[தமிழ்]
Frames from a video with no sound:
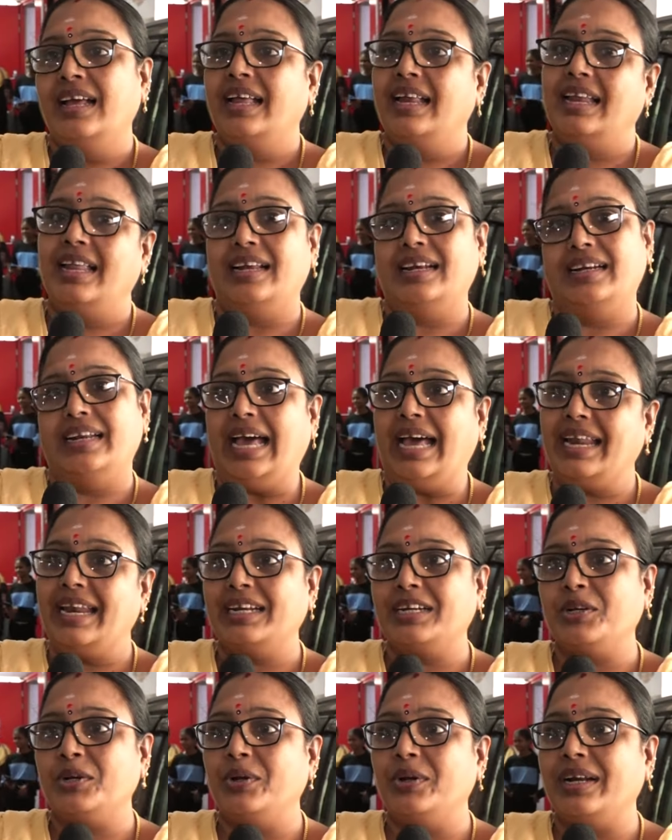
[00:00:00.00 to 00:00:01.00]
இல்லை
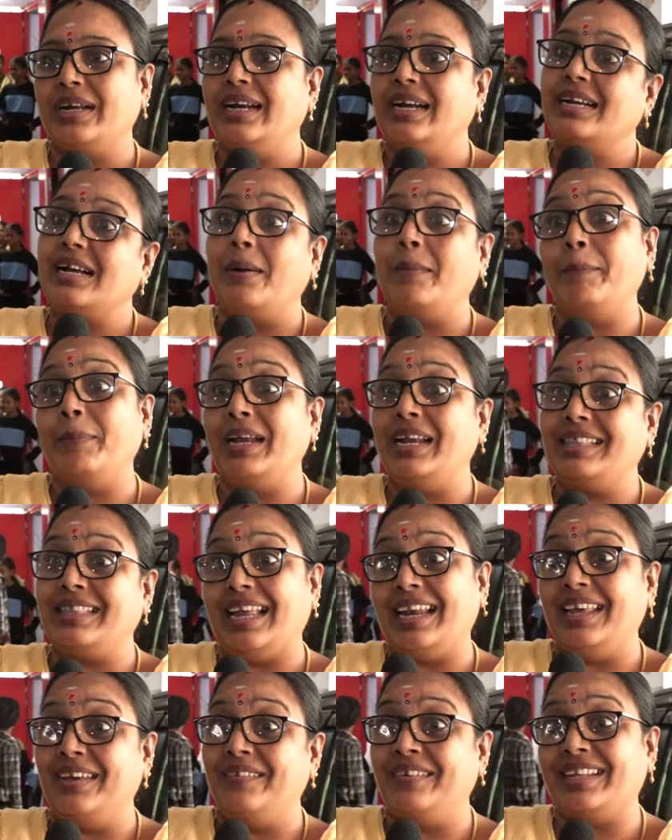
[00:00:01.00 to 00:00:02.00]
டைரக்டரும் இருக்குது கம்ப்ளீட்
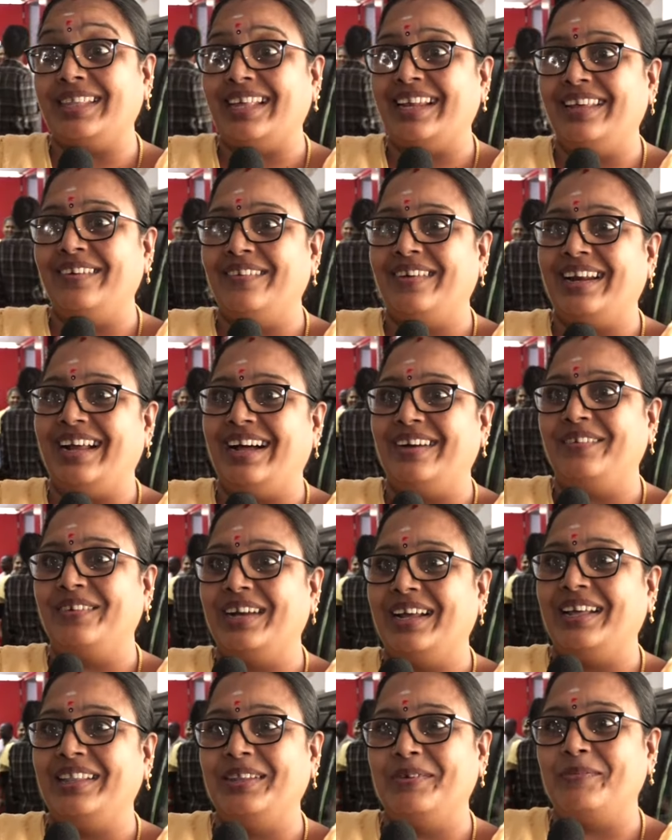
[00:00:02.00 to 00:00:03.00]
தலைவர் தலைவர்
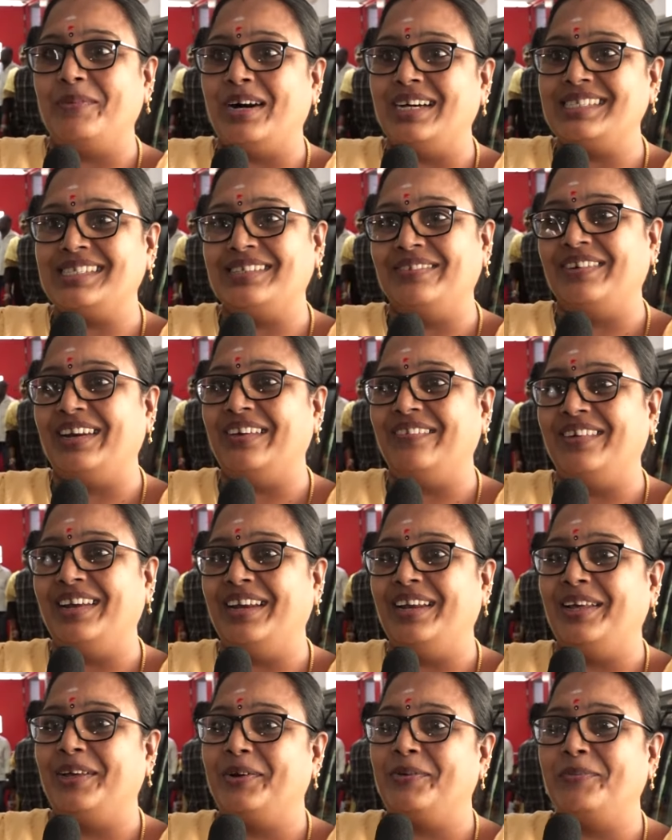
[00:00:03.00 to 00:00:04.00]
அவர் அந்த மாசு விடவே
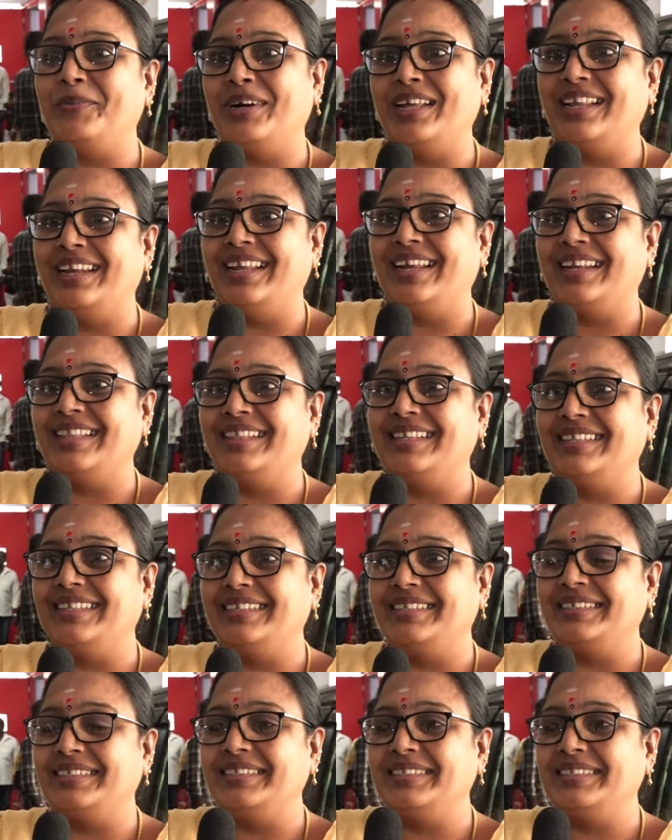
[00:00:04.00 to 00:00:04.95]
இல்லை ரொம்ப நல்லா இருந்தது